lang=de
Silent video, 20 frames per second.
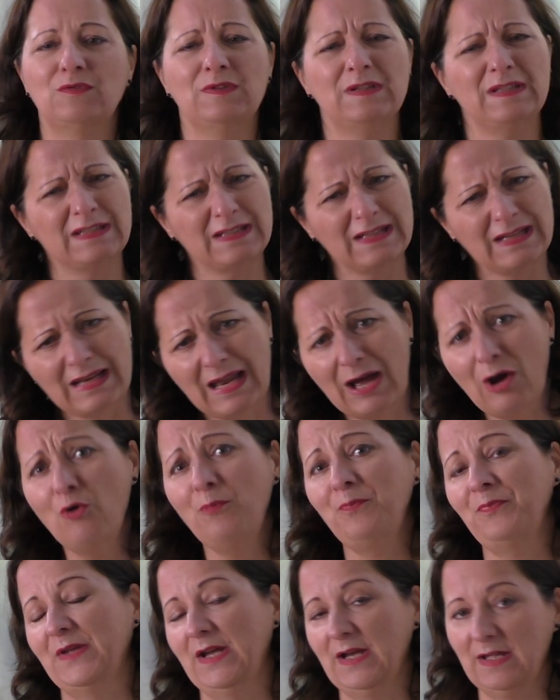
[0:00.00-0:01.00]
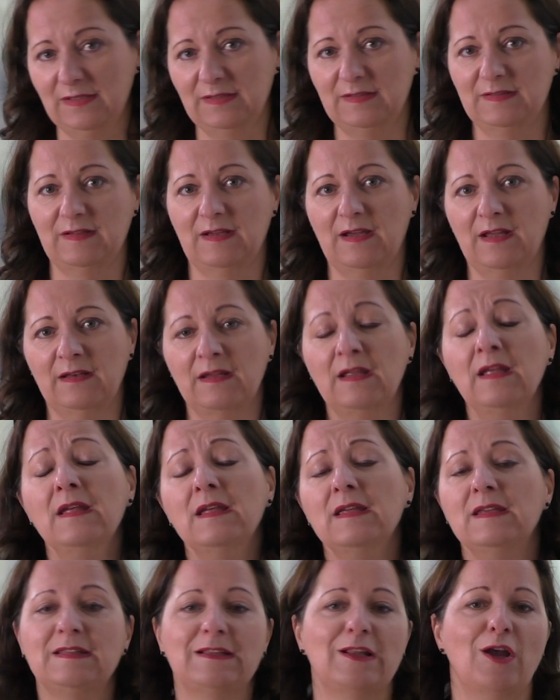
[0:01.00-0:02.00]
und ich glaube da nicht dran.
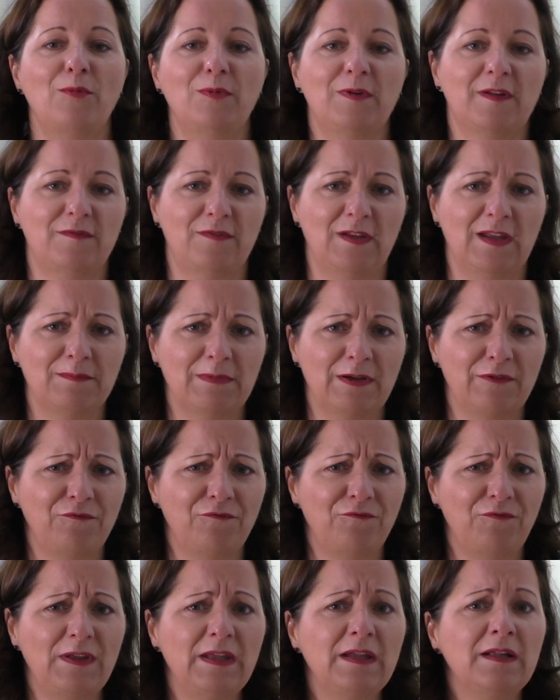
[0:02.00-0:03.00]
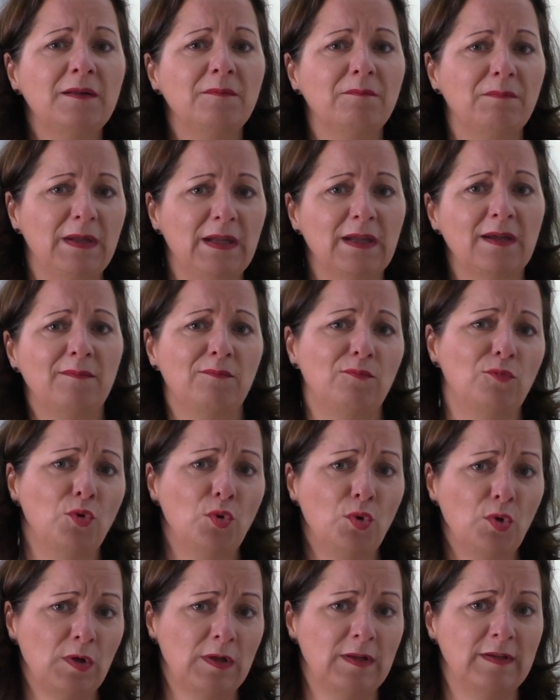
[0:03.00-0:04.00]
Ich glaube, dass wir immer viel mehr
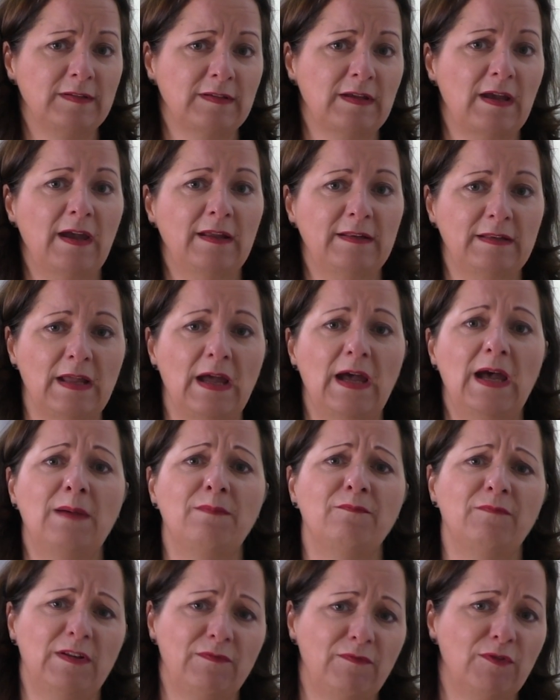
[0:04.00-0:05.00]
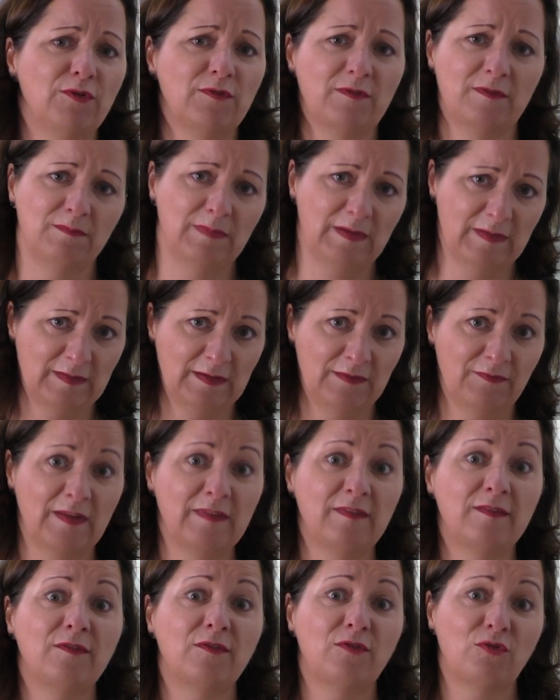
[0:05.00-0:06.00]
Möglichkeiten haben, wenn wir uns ein bisschen
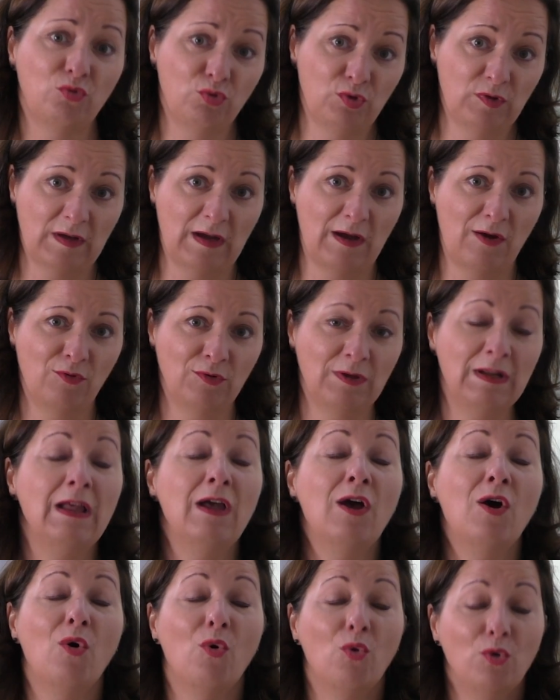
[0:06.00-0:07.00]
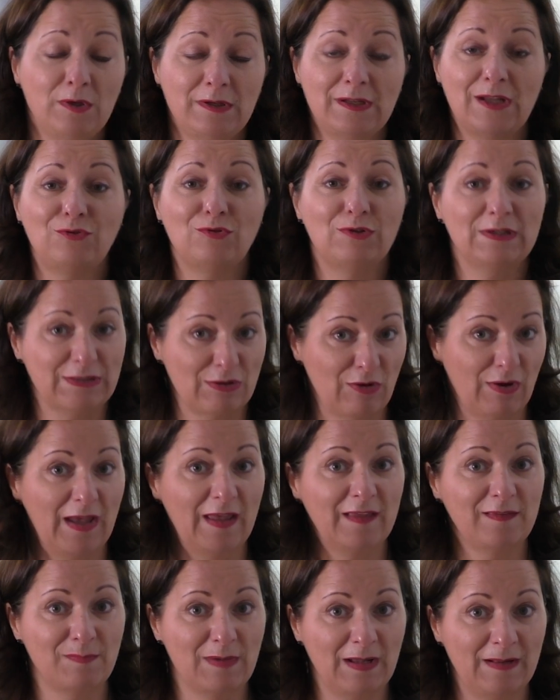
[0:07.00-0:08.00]
was zutrauen und natürlich auch
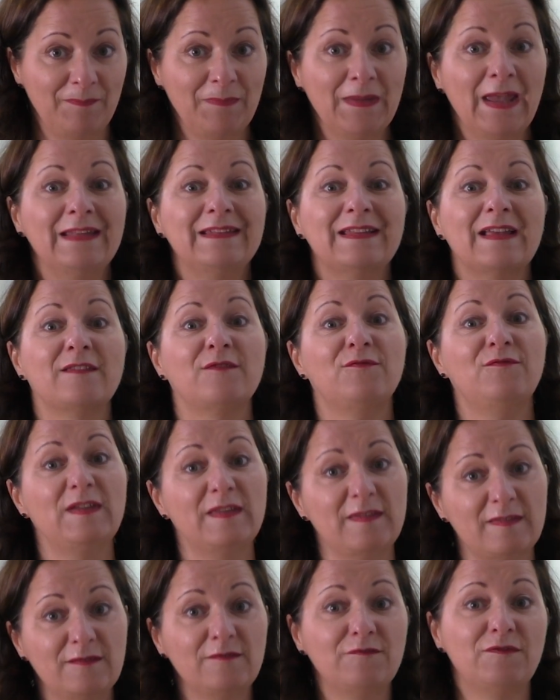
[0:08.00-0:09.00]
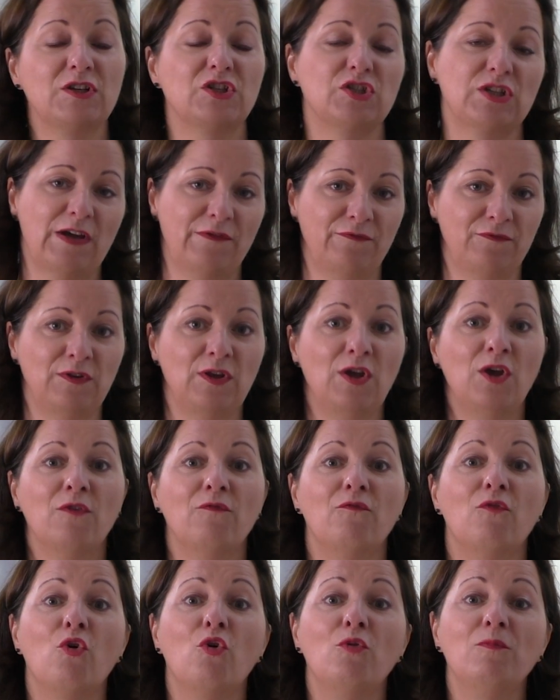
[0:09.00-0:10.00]
erstmal das Wissen verschaffen,
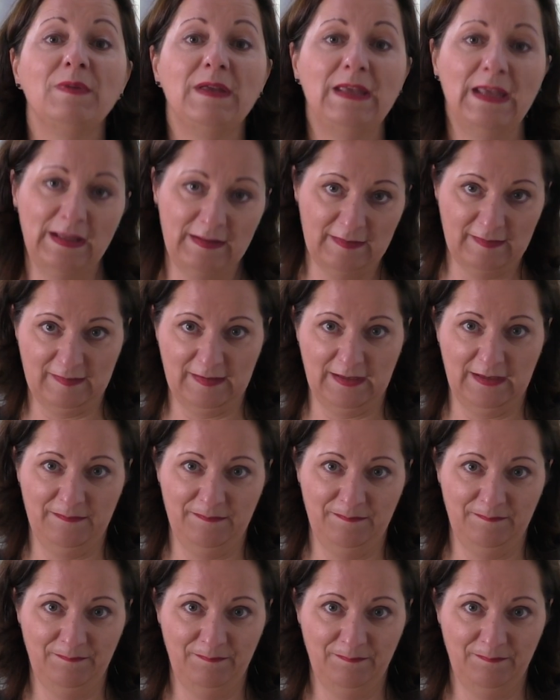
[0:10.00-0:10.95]
worum geht's denn.